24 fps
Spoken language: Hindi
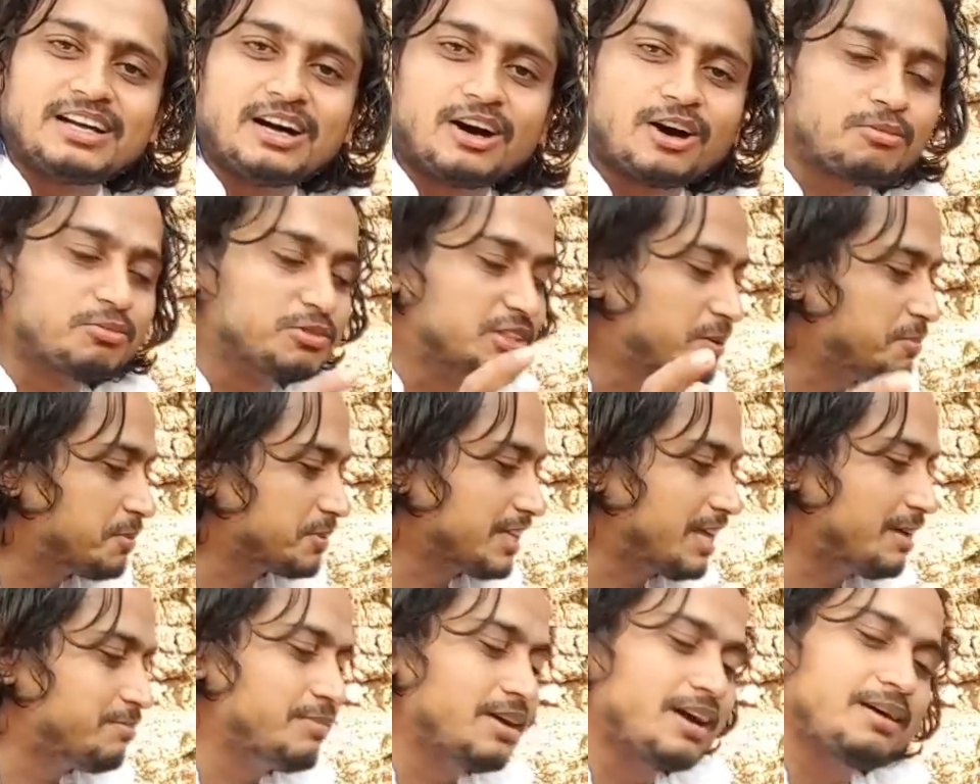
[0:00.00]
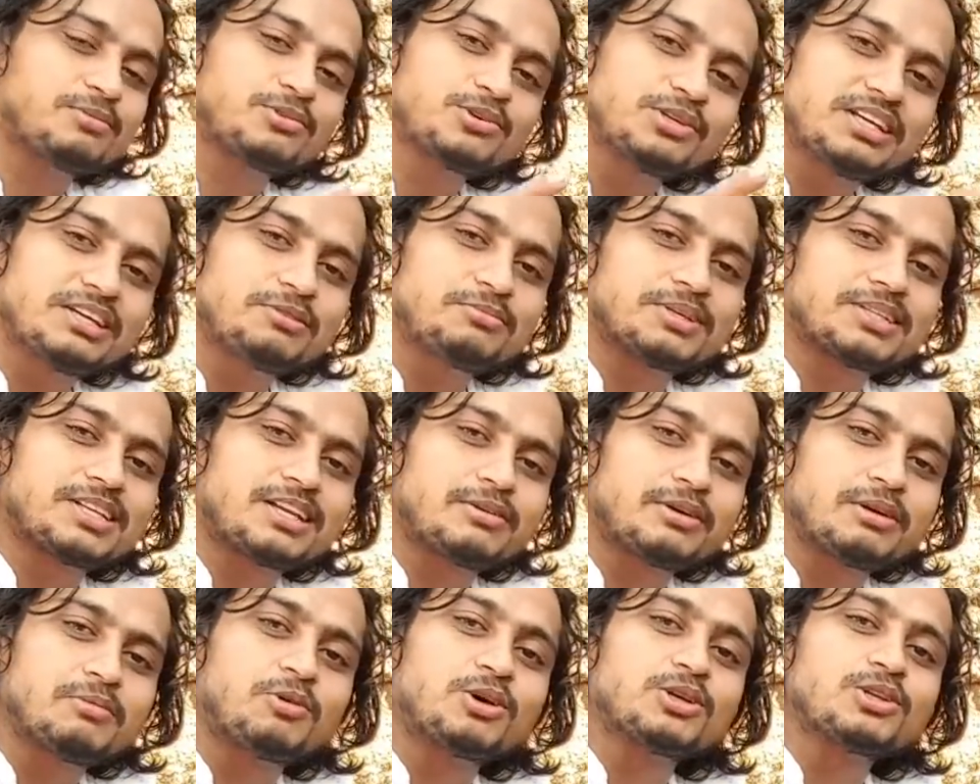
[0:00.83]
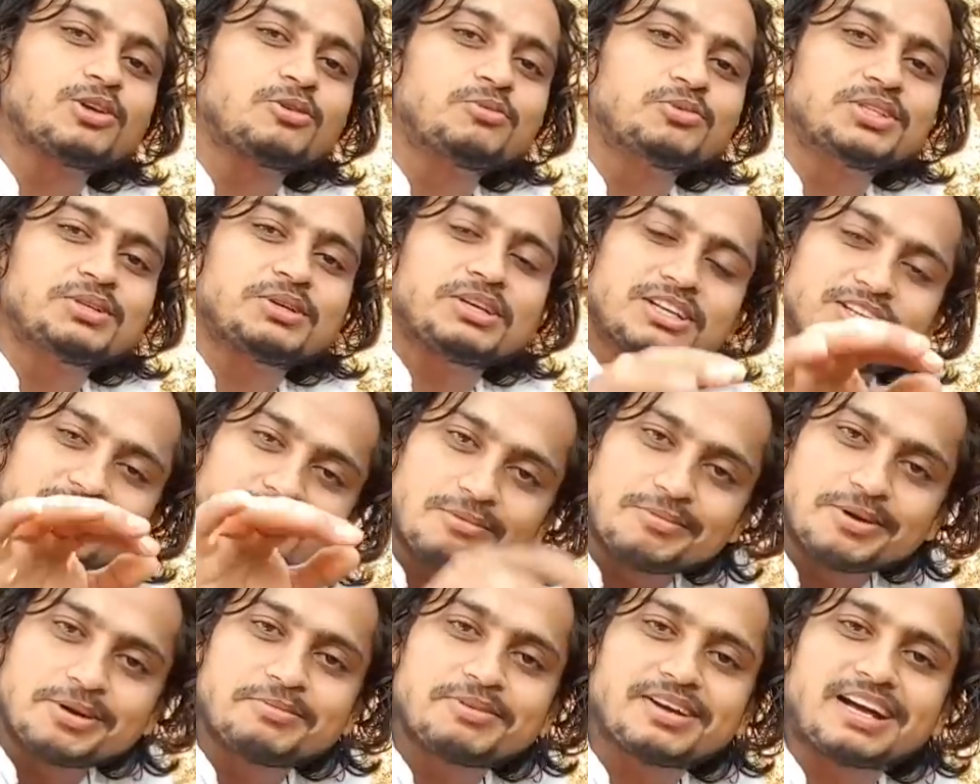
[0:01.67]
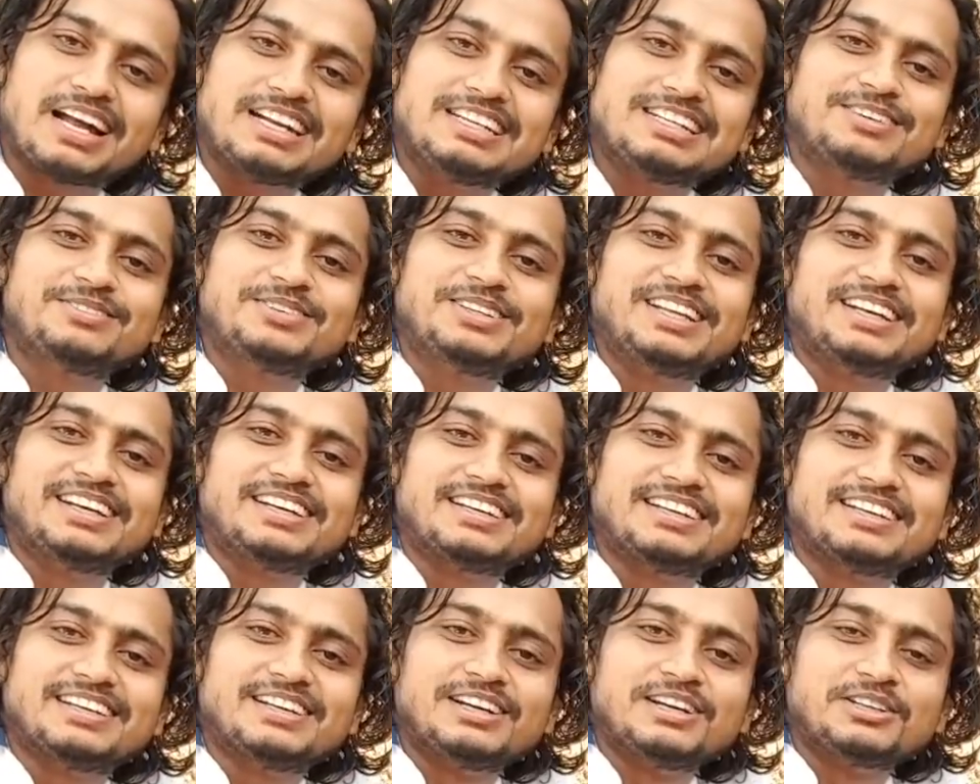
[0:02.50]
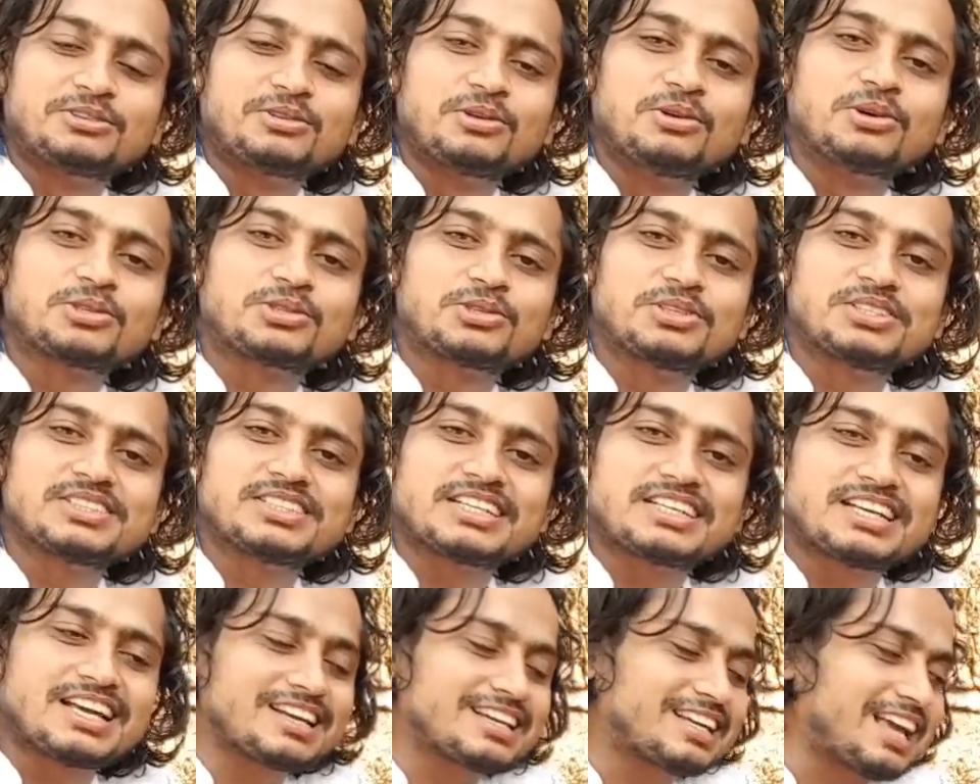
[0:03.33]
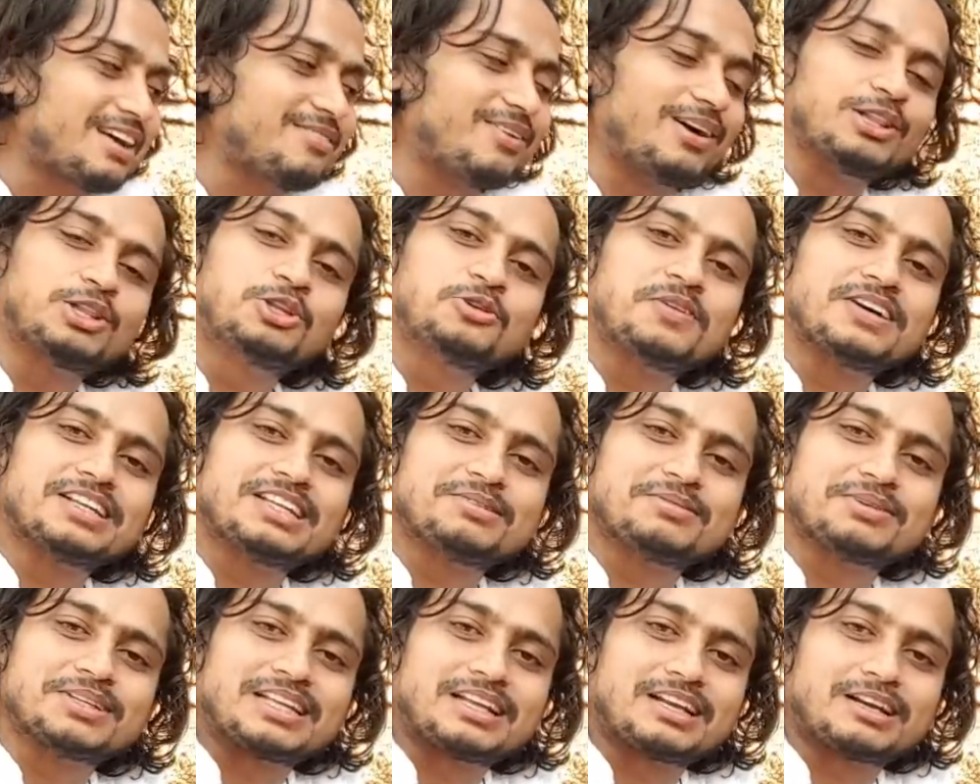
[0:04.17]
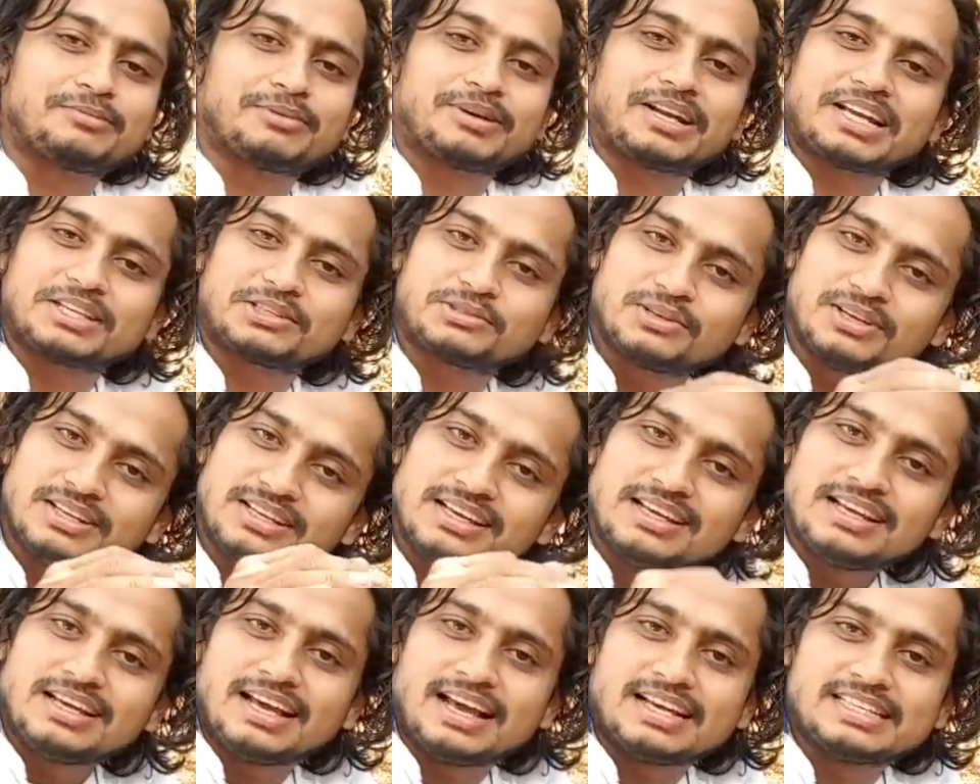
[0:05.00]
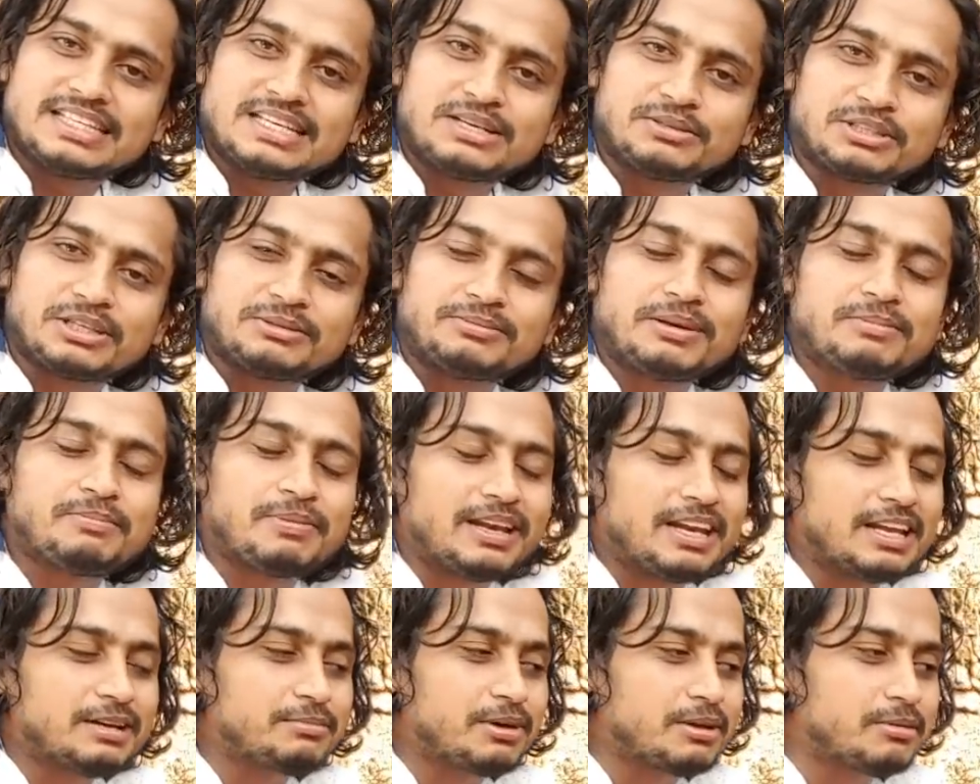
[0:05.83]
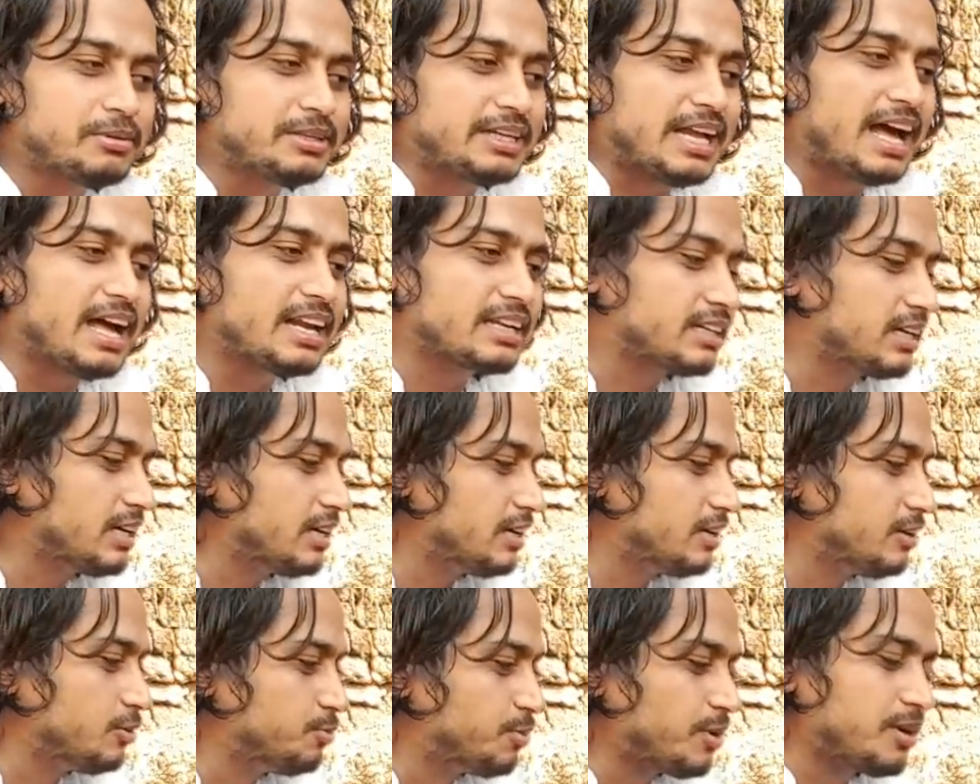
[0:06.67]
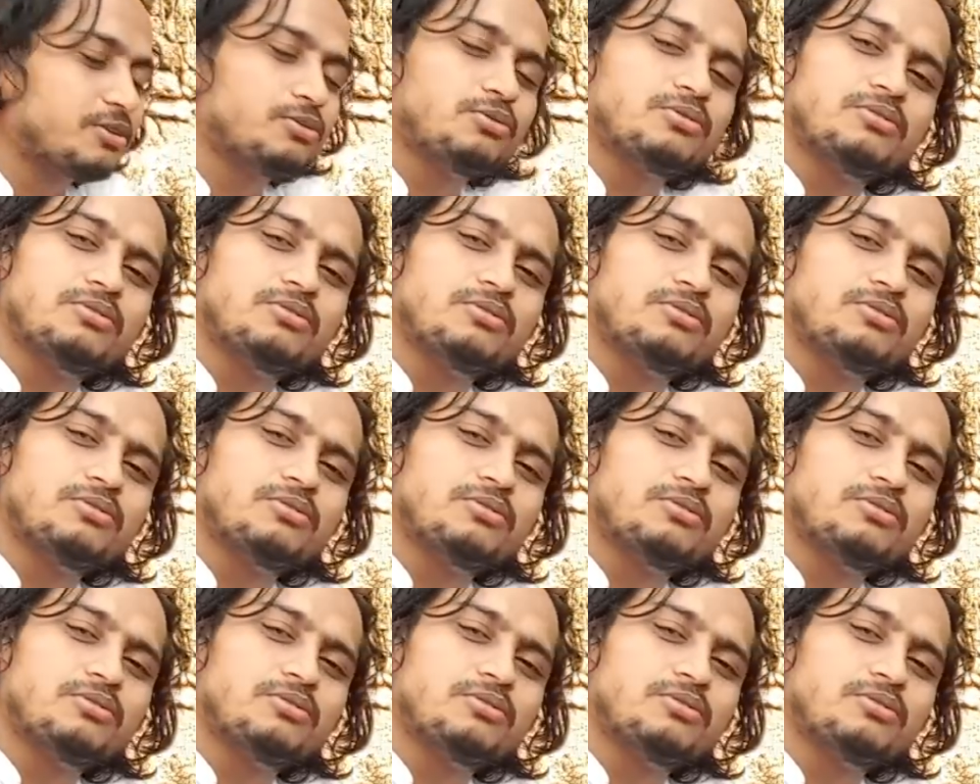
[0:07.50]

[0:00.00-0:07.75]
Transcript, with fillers: और मुझे पता है मैं आपको ये बताने वाला बहुत लोग मुझे कमेंट में गालियाँ भी देंगे तो लोग सोचेंगे कि क्या फालतू बातें बता रहा पर एक्चुअली ऐसे ही होता है मैं पहले एक बार भी टायर का ऊपर